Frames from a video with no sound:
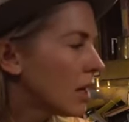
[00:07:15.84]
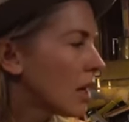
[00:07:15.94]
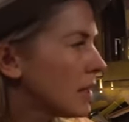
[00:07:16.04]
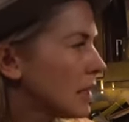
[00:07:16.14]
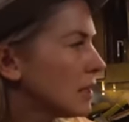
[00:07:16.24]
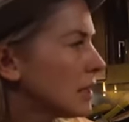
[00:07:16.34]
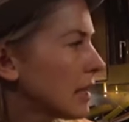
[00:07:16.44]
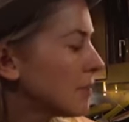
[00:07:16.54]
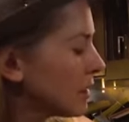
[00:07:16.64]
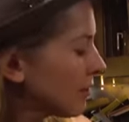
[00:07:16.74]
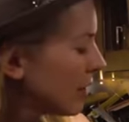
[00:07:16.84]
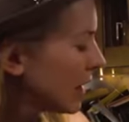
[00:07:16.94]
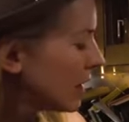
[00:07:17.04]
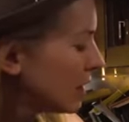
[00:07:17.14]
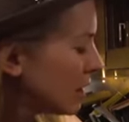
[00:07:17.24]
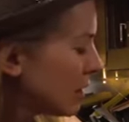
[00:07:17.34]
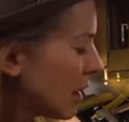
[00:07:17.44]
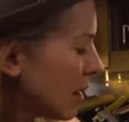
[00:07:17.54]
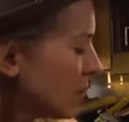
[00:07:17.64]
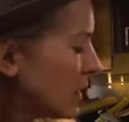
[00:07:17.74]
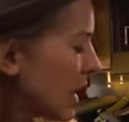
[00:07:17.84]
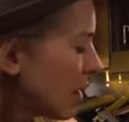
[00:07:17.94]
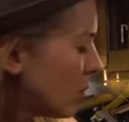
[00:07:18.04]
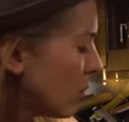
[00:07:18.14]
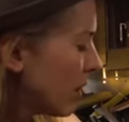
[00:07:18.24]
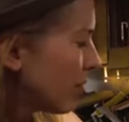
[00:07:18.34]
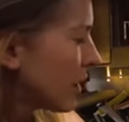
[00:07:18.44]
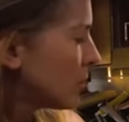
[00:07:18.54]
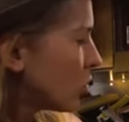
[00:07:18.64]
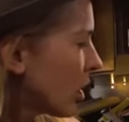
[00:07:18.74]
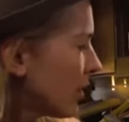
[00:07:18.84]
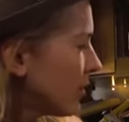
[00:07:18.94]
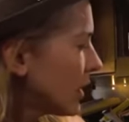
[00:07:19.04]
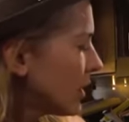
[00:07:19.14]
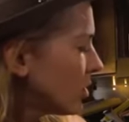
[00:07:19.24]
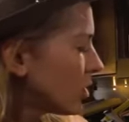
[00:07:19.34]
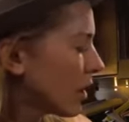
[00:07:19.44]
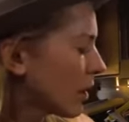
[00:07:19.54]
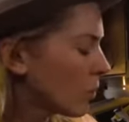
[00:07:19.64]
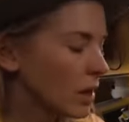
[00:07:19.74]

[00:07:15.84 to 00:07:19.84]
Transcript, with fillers: Este tipo de cosas se bajan cada vez que conduzco para que no se caigan.